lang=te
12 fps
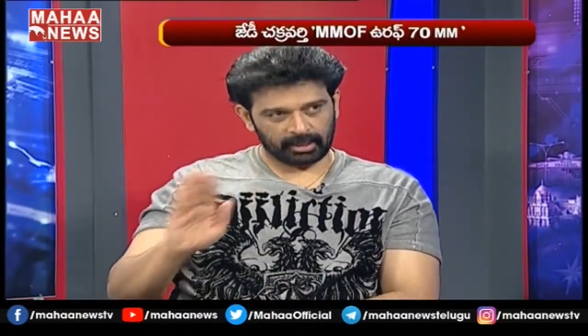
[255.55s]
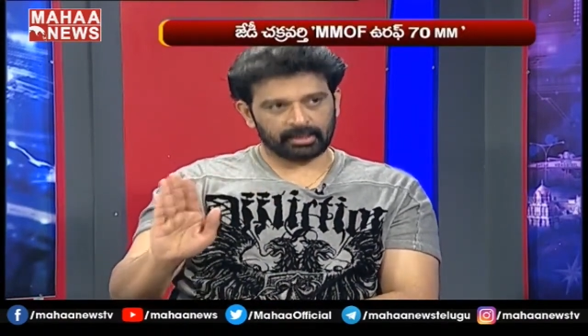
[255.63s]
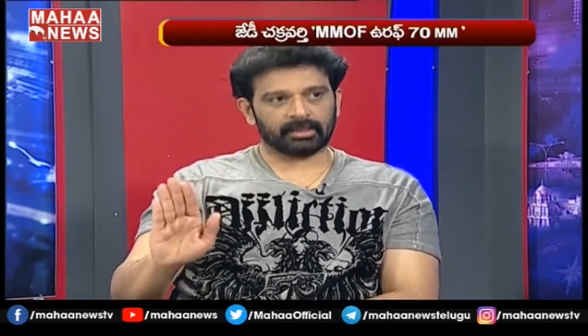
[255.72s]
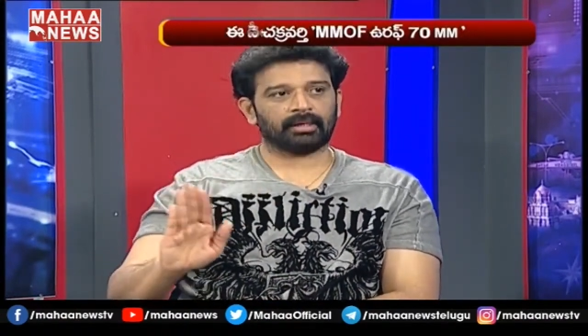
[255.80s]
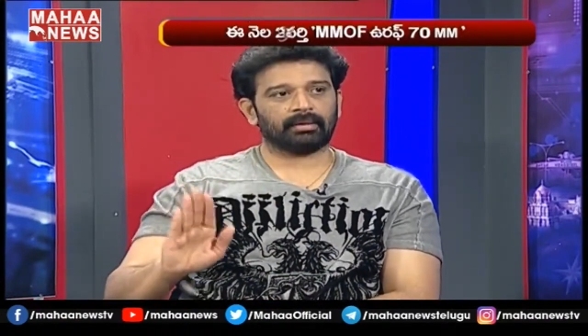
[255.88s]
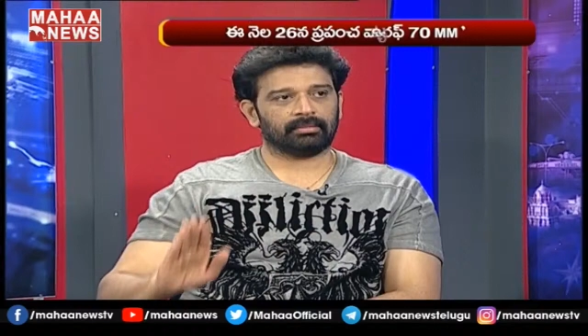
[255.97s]

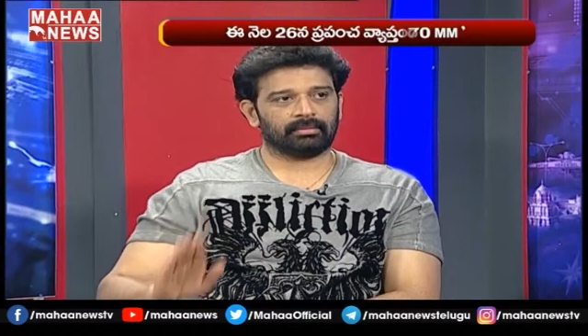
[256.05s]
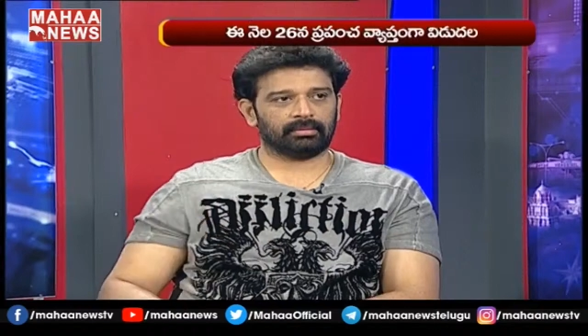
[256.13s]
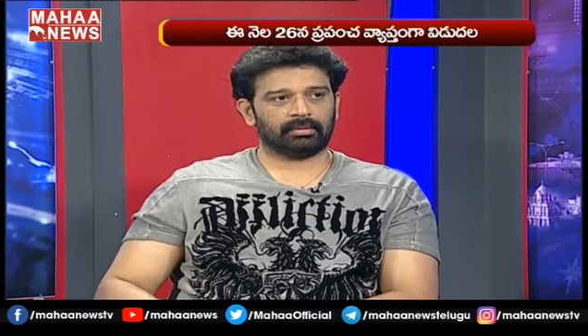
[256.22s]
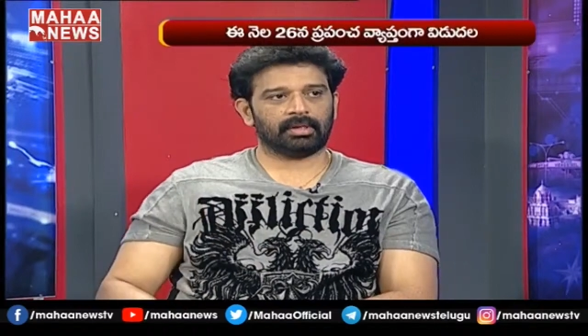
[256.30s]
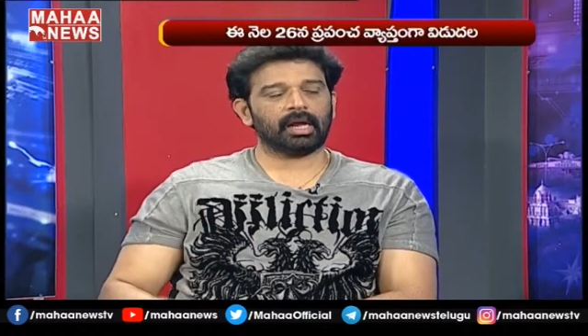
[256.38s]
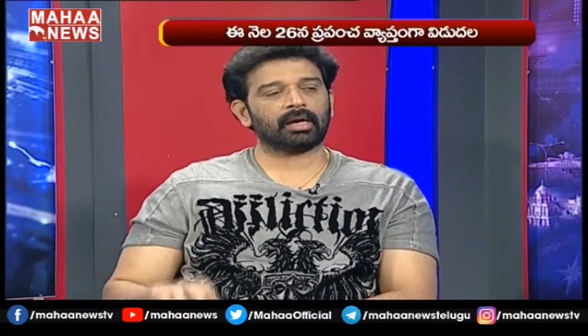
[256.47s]
తీస్తా
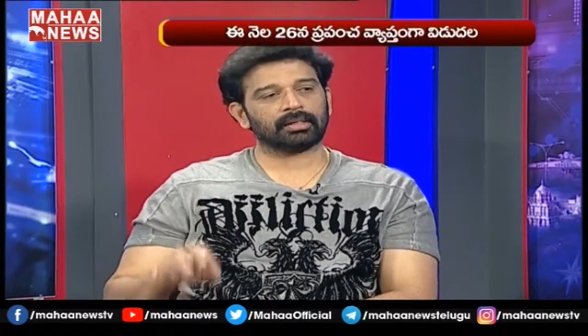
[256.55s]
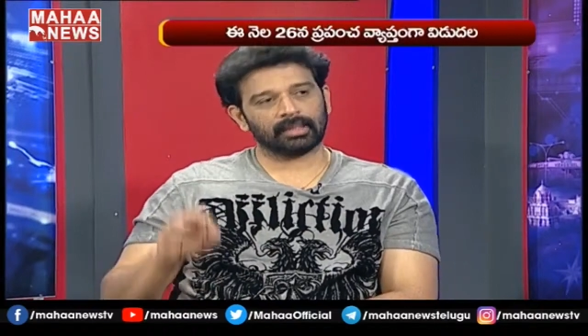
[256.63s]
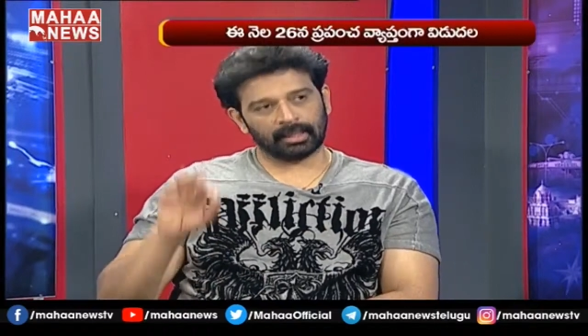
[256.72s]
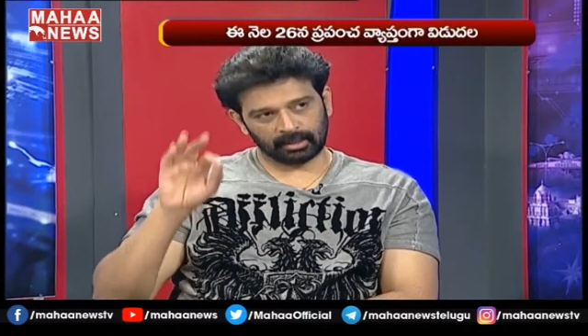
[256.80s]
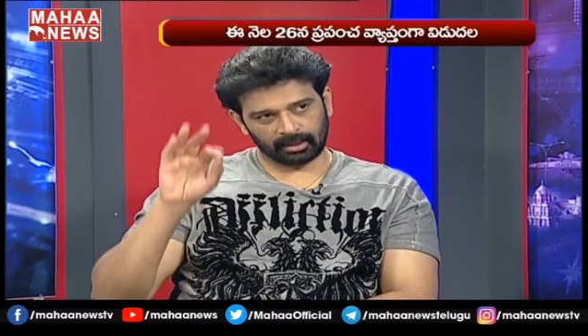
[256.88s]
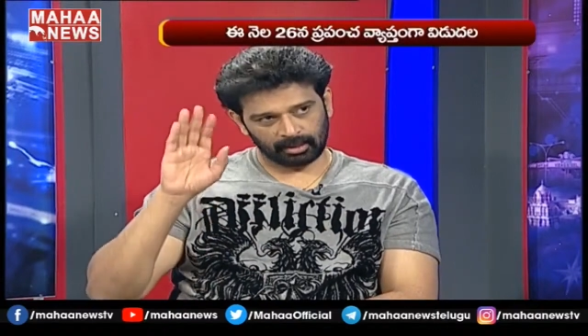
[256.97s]
నాకు
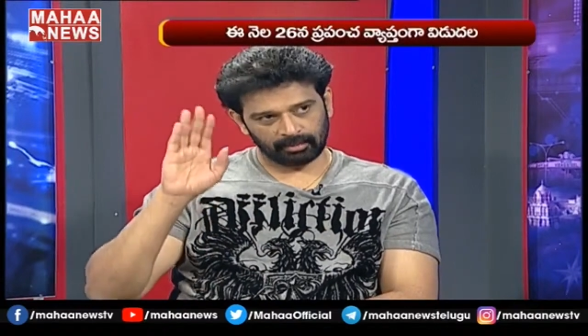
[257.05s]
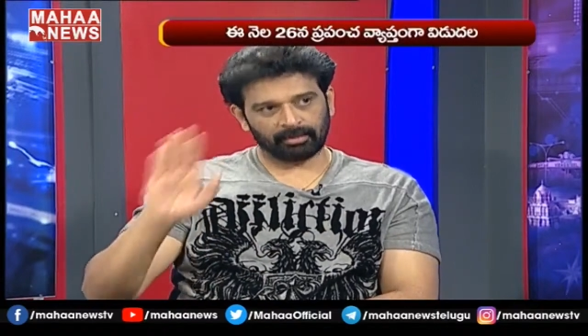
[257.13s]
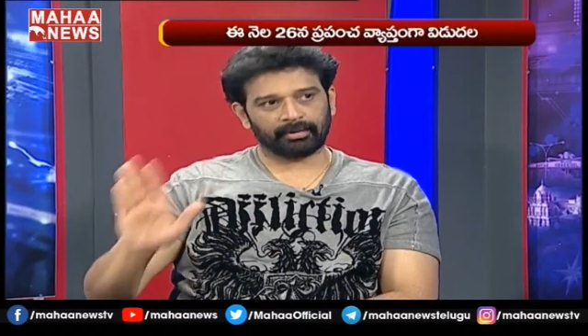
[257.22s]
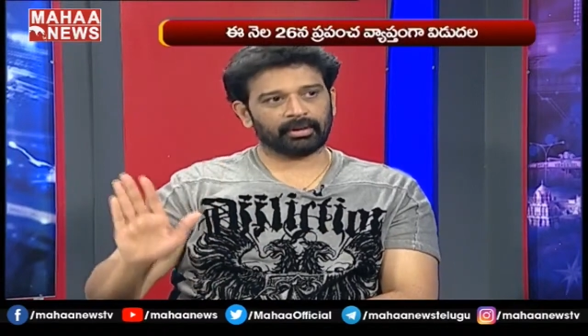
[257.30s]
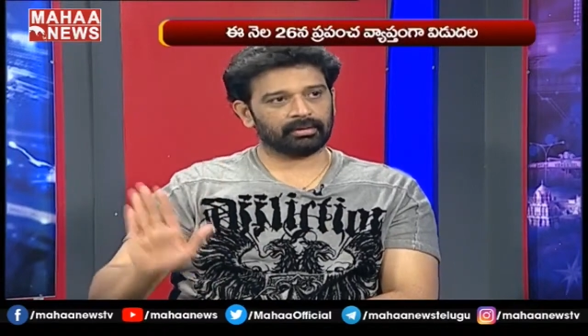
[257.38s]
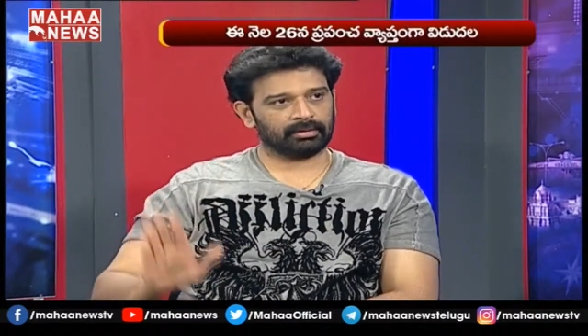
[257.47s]

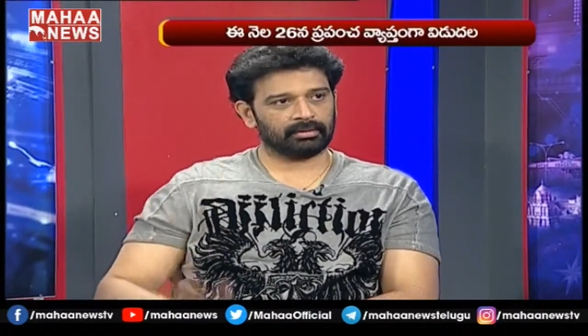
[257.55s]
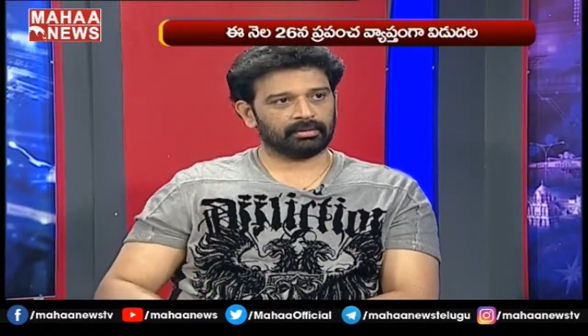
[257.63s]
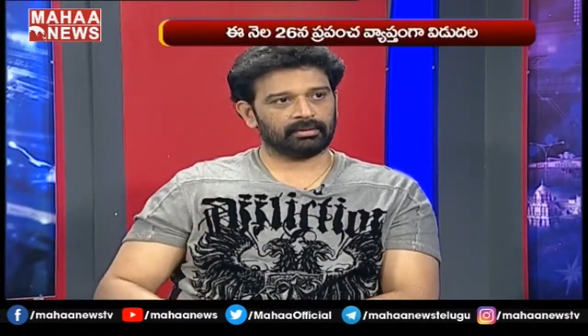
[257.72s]
చేతనైనవి అవే